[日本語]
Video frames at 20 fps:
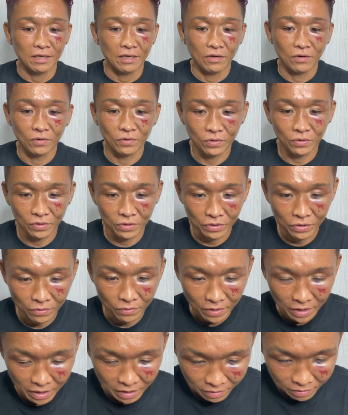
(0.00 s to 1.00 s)
本当に今日
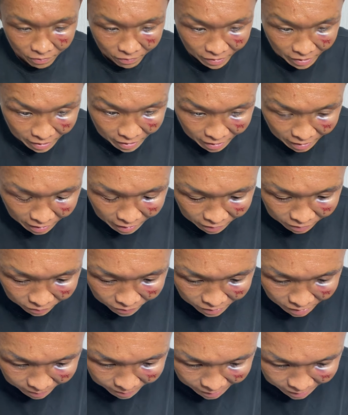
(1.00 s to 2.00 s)
は応援ありがとうご
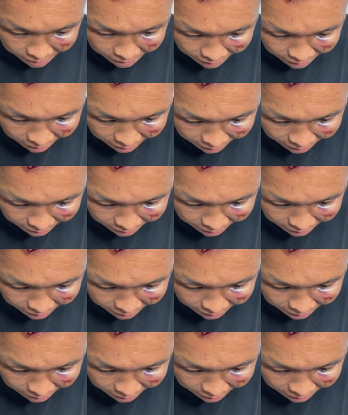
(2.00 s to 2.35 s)
ざいました。